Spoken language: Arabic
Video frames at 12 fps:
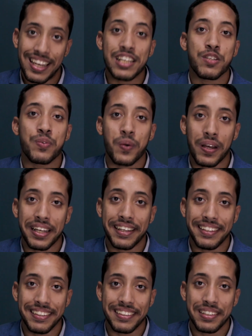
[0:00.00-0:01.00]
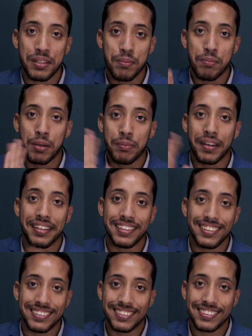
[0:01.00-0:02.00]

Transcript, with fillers: اشوفكم على خير باي باي